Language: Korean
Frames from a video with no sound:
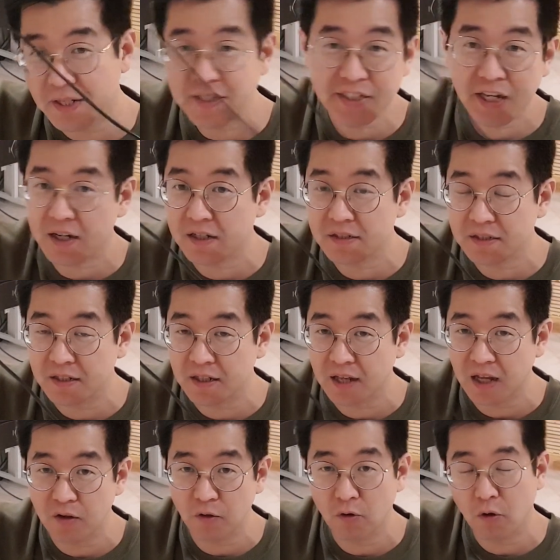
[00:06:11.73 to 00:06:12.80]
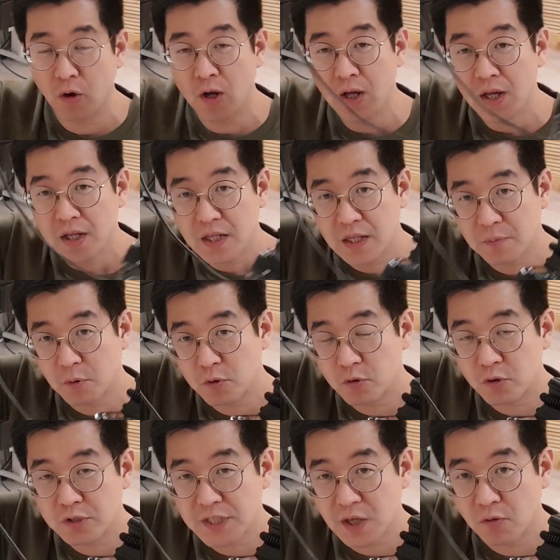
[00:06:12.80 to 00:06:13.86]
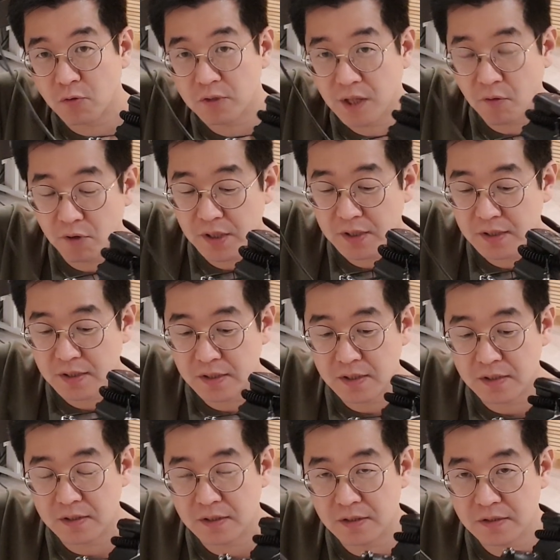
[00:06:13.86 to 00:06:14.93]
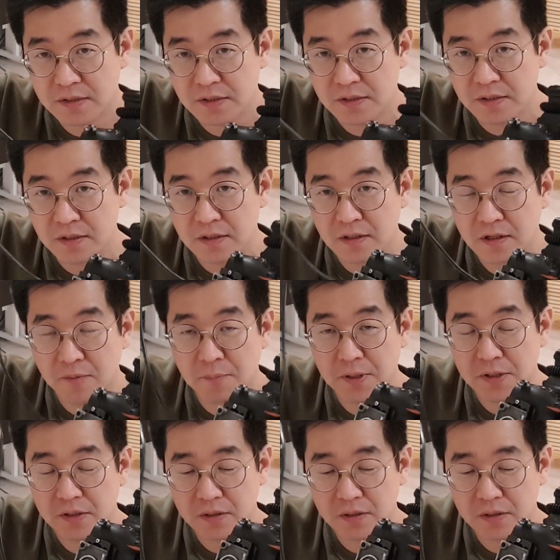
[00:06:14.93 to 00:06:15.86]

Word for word: 1층형을 쓰는 게 아니고 기본으로 제공되고 있는 저 컴퓨터,